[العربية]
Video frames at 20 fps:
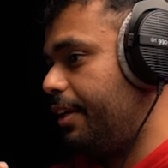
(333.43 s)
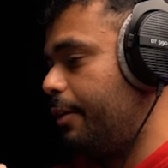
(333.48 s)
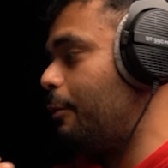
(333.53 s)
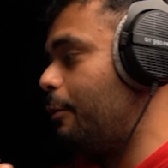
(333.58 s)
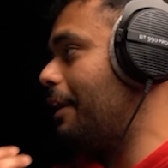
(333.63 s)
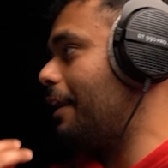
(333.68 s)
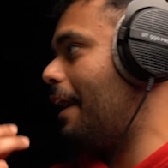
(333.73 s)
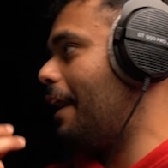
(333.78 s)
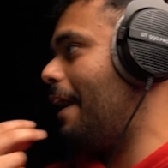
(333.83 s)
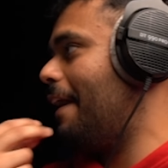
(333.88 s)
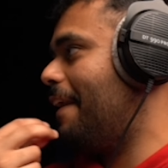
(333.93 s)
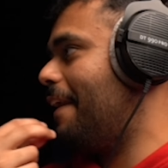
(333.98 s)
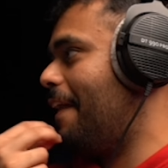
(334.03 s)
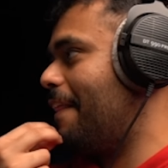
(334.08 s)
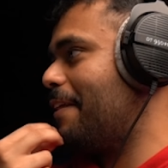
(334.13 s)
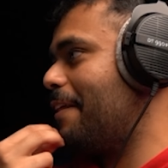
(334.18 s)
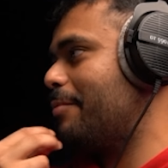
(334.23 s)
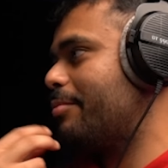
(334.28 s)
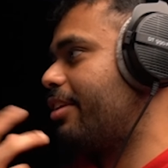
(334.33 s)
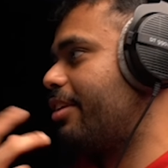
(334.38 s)
والله
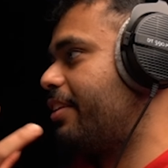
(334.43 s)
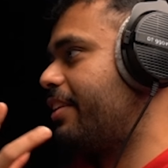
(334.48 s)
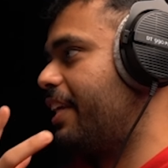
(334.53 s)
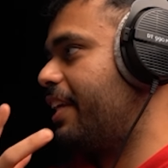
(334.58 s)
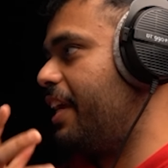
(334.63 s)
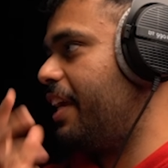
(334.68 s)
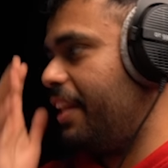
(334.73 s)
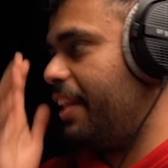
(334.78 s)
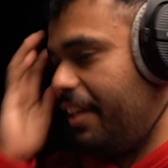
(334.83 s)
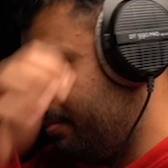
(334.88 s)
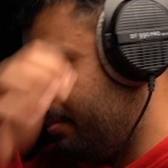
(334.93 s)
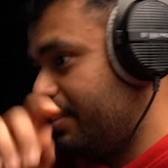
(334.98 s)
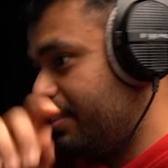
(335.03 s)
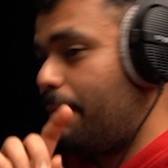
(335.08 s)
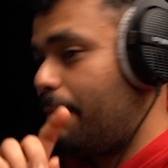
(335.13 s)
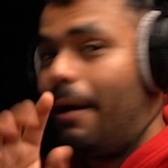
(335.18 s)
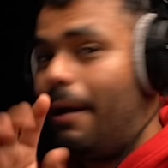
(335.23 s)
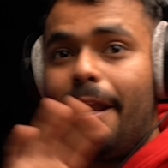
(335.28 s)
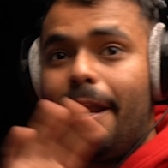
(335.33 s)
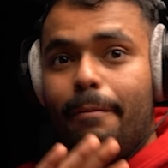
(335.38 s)
العظيم صدقيني
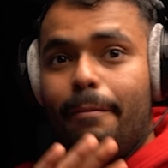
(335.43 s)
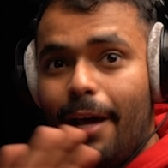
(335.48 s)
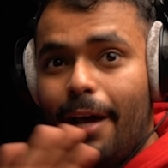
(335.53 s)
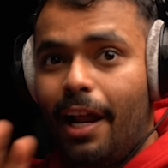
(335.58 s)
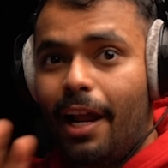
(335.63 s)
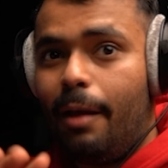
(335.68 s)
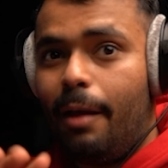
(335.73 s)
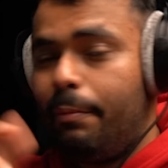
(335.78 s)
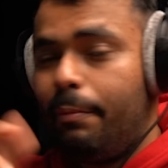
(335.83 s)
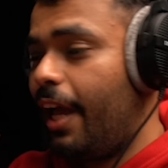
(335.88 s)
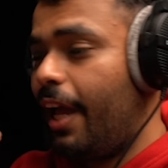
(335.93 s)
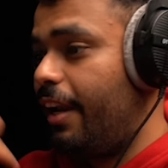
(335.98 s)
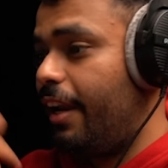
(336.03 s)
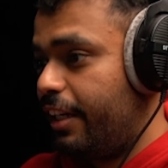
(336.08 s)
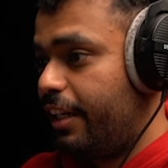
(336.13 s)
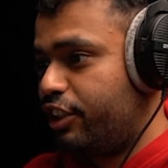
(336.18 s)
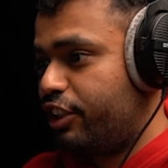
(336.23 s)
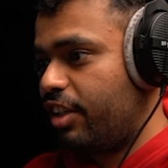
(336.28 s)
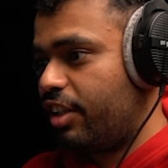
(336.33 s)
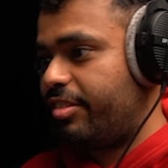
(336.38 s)
طبعا انا ما راح ابيع
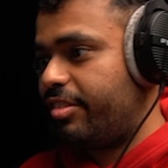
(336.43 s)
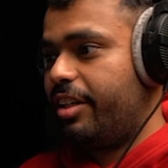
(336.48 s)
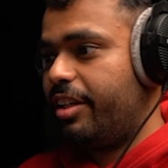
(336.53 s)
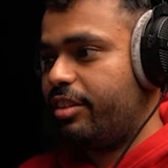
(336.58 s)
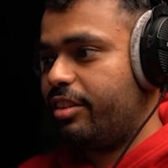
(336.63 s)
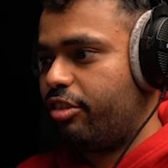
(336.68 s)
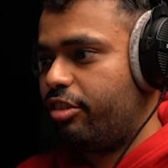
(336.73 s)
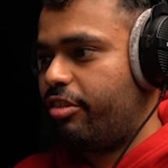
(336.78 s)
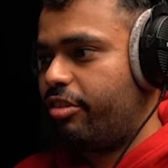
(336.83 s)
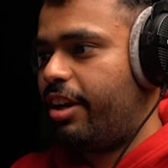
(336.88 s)
للشخص اللي يتصل